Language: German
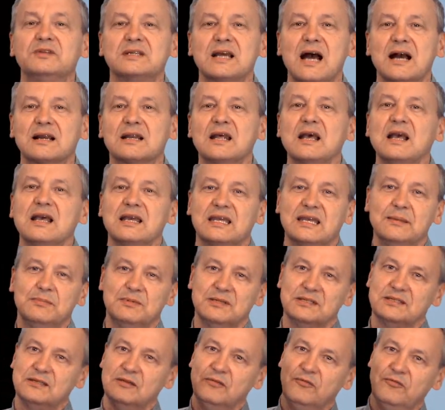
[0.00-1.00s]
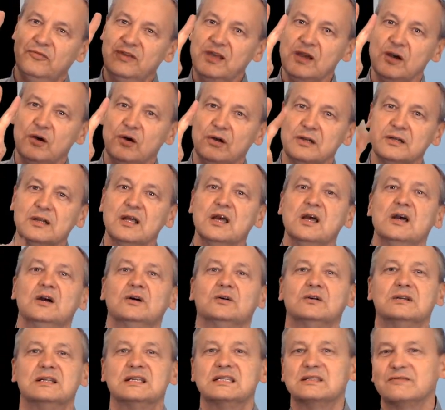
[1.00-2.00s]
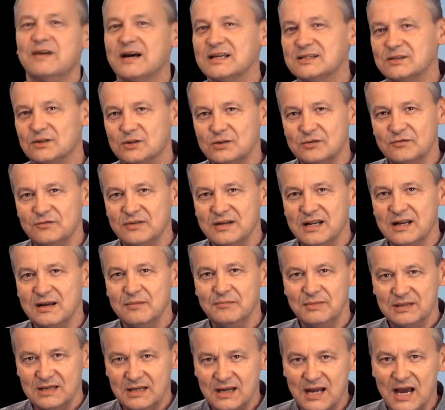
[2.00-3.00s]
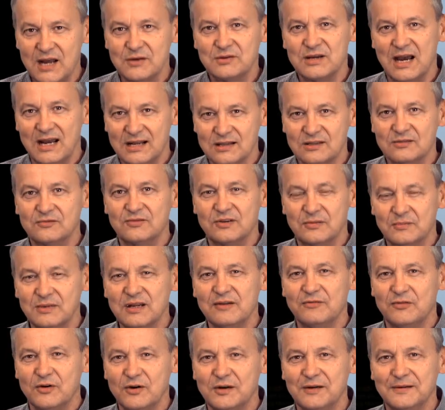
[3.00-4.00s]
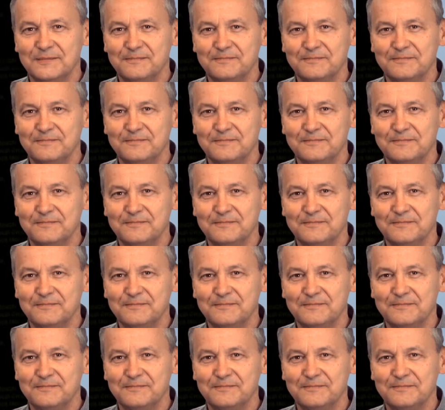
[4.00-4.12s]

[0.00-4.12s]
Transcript: jagt, gibt es vier Rollen und dies war es auch schon wieder mit den Radio 1 Filmen der Woche.